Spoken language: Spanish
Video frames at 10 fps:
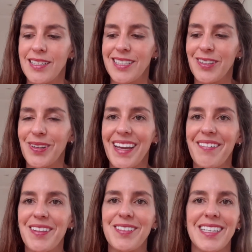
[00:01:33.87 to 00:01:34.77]
siento
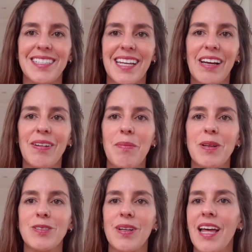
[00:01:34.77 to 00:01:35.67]
que cuando se acerca una
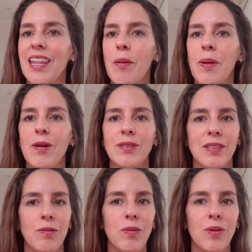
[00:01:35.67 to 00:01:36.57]
persona de apego
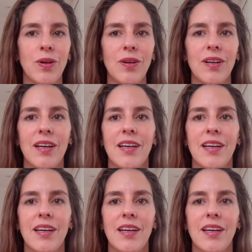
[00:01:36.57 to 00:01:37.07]
seguro,